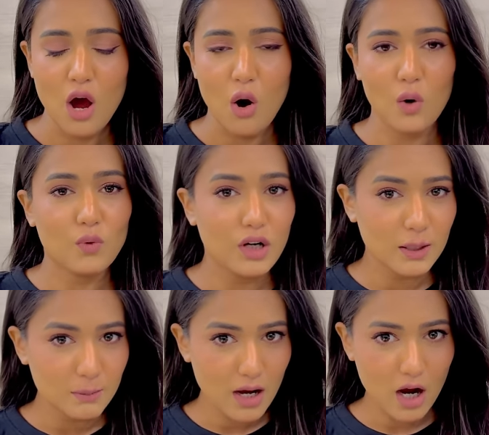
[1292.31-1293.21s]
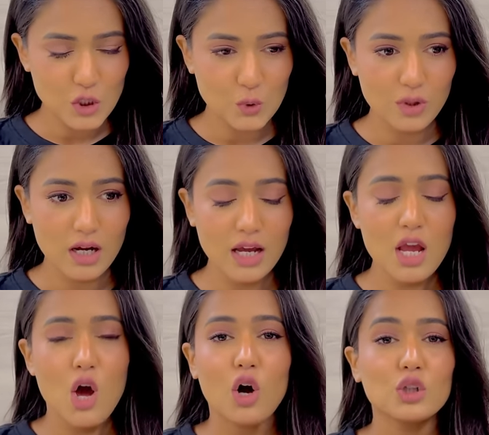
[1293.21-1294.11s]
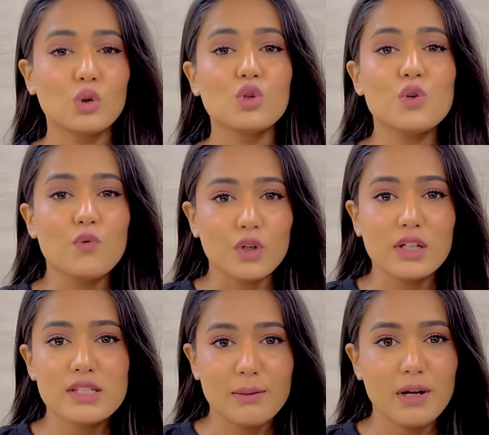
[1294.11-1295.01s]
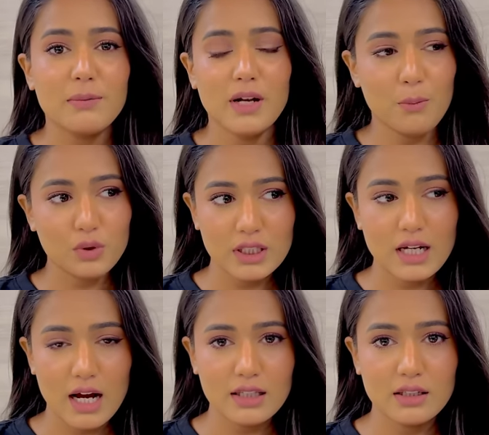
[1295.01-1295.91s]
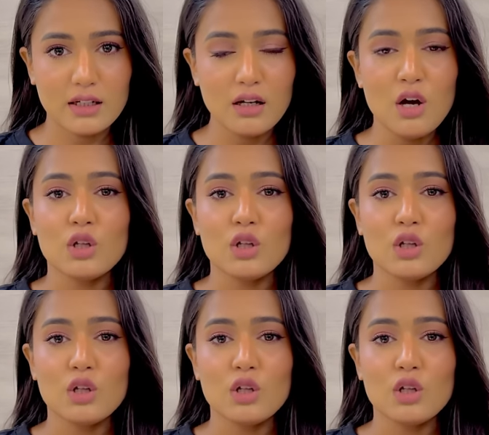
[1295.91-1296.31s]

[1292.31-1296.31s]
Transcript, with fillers: और वो घर पे आ चुका है और दो जो वुडन सामान मैंने आपको दिखाए थे ना